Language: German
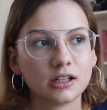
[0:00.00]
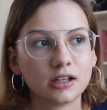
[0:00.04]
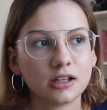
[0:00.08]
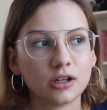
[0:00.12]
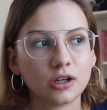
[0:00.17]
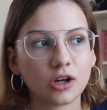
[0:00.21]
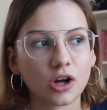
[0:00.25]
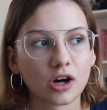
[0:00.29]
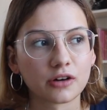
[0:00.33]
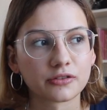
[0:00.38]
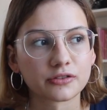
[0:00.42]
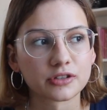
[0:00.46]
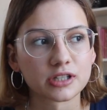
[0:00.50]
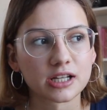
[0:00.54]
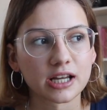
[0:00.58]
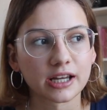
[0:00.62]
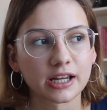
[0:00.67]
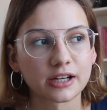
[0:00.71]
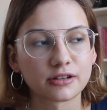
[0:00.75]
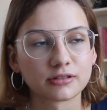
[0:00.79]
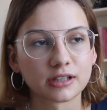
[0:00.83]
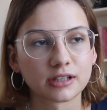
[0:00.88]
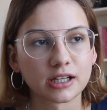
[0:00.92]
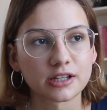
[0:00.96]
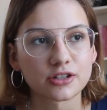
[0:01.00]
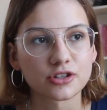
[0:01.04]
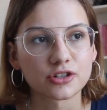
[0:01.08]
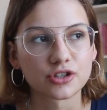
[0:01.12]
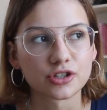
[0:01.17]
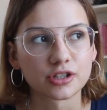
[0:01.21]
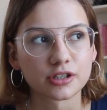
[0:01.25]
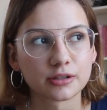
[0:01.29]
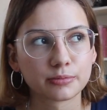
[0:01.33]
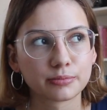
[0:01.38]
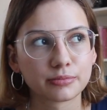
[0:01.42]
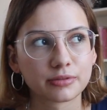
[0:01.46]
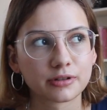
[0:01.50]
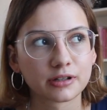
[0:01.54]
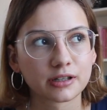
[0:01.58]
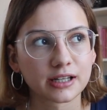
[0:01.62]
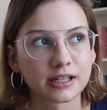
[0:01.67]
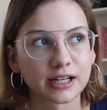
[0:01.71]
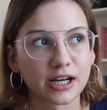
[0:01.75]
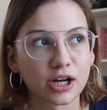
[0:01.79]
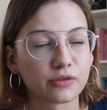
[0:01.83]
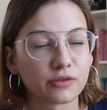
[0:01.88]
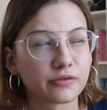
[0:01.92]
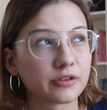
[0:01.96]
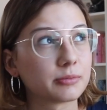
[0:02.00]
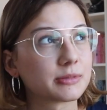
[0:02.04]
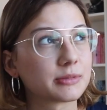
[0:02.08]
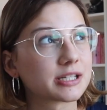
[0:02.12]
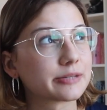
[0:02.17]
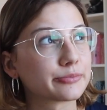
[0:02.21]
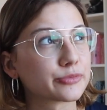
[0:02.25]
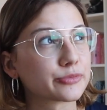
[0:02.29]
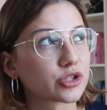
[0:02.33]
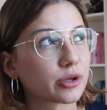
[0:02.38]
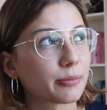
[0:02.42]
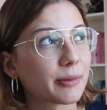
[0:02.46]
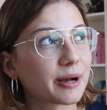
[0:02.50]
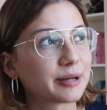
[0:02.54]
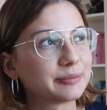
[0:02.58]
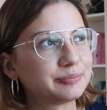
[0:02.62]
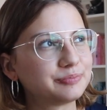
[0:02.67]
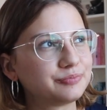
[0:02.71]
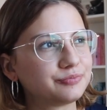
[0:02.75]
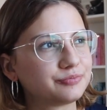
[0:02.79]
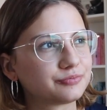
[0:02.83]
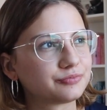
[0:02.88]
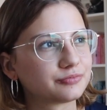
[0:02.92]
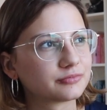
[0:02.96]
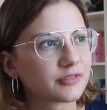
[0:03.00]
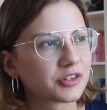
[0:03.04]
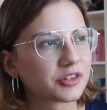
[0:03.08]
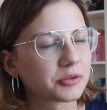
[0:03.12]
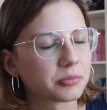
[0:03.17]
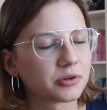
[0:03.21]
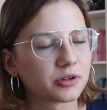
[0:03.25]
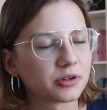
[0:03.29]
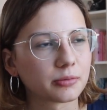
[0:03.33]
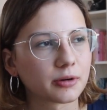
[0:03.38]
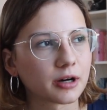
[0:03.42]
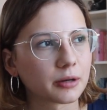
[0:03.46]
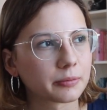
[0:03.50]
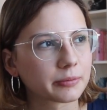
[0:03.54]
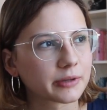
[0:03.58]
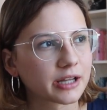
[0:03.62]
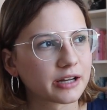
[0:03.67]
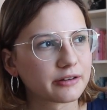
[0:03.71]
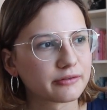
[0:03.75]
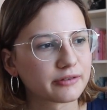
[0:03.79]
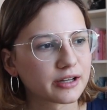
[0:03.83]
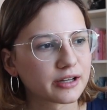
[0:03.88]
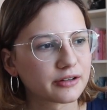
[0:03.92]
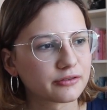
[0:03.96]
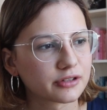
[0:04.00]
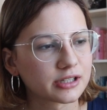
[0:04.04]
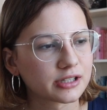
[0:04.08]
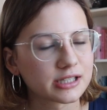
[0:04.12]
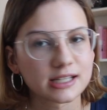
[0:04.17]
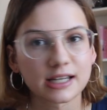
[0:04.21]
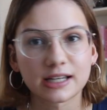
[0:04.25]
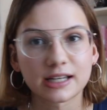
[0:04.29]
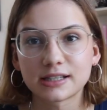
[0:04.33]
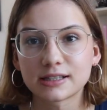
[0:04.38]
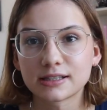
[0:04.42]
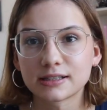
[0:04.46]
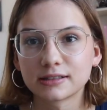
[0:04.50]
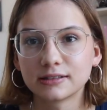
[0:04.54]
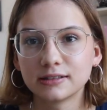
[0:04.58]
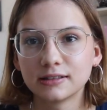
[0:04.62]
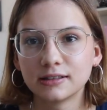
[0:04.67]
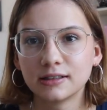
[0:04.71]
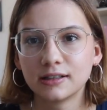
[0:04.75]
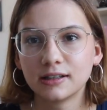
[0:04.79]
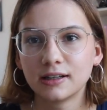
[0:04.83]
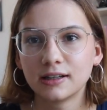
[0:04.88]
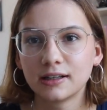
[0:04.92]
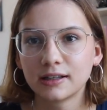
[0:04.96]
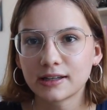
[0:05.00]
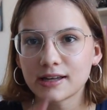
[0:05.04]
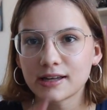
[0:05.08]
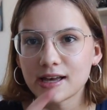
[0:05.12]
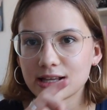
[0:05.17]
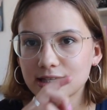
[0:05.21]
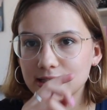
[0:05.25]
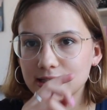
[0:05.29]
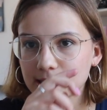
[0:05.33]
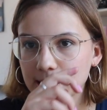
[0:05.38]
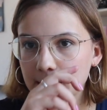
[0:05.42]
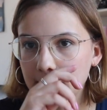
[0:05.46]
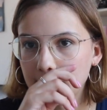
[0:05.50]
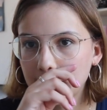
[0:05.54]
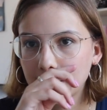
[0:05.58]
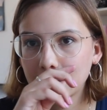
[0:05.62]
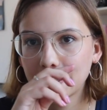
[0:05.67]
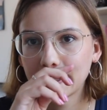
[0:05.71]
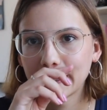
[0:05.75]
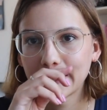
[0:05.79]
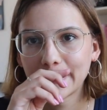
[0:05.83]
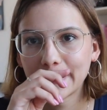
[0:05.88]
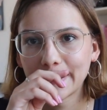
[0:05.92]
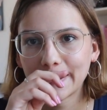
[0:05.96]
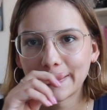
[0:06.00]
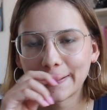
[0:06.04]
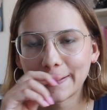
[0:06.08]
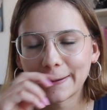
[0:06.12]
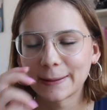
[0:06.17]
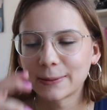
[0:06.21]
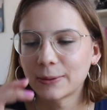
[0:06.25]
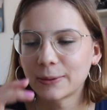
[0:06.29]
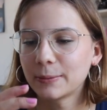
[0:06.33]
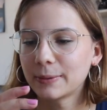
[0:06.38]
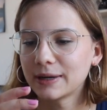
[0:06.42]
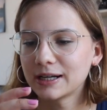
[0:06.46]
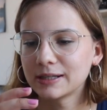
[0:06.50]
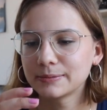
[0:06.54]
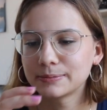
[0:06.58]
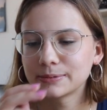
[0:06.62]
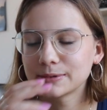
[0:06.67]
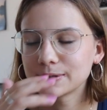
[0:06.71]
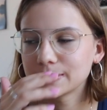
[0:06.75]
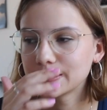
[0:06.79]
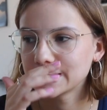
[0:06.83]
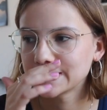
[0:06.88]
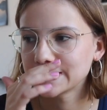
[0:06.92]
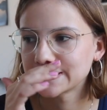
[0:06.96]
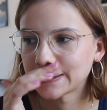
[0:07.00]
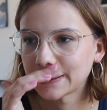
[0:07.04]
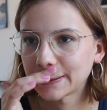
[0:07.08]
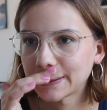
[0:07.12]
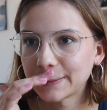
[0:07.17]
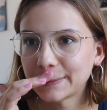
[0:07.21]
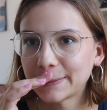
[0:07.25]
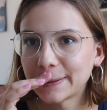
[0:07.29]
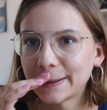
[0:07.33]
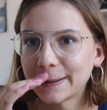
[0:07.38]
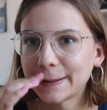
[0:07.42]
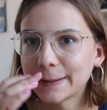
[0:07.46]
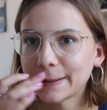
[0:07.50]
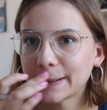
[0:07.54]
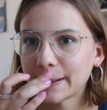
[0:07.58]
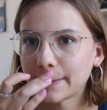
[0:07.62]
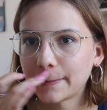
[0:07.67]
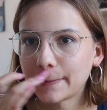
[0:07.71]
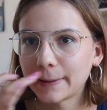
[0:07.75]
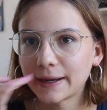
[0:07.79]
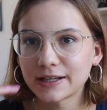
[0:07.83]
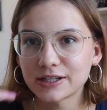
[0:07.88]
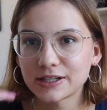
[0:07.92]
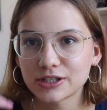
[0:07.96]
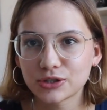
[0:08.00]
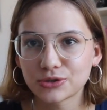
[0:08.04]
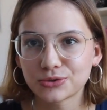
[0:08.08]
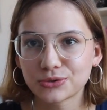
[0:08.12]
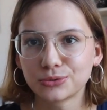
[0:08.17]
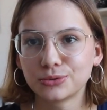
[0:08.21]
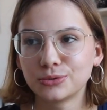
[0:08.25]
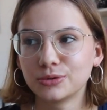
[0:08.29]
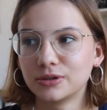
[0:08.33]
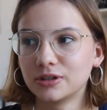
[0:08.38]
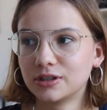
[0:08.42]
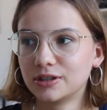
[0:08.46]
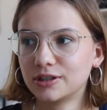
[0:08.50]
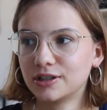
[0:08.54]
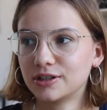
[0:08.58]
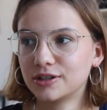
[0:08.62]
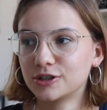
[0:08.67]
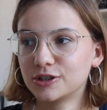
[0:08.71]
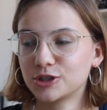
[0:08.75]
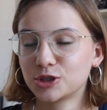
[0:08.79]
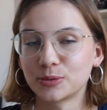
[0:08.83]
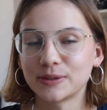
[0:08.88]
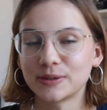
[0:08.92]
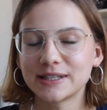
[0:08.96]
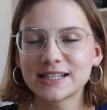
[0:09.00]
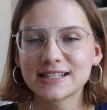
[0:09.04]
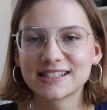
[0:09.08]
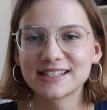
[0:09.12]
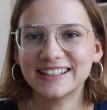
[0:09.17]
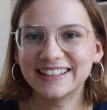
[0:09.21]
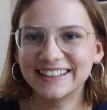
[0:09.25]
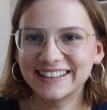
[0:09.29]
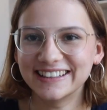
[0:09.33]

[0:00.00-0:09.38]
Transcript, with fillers: Love and Hate Relationship, genau wie mit dem Sommer. Ich bin überhaupt kein Fan von dieser Hitze. Es meine Oberlippe ist auch immer der Place zu schwitz.